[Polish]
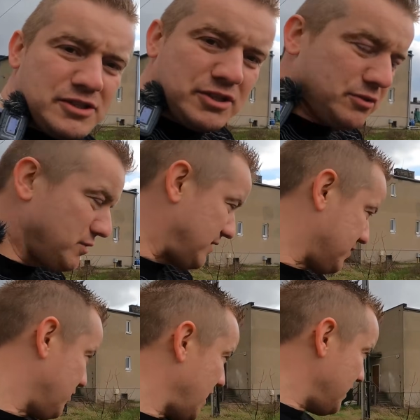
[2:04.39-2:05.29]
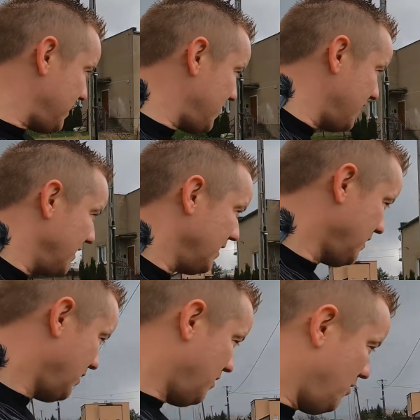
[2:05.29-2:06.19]
gdzieś tu jest, kochani.
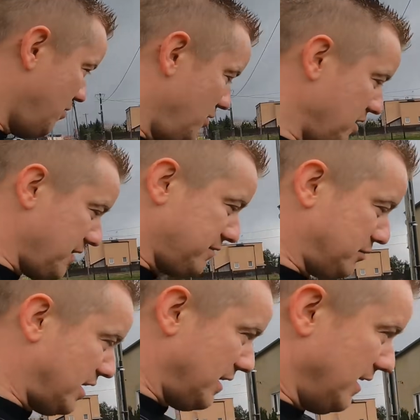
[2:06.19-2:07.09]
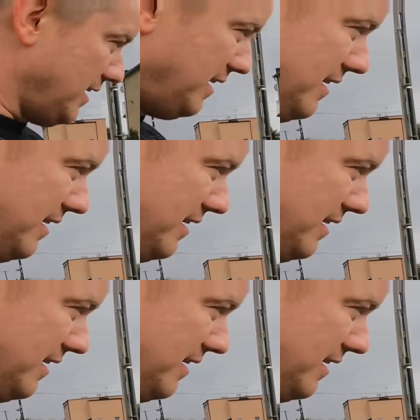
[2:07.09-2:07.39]
O, jest tutaj.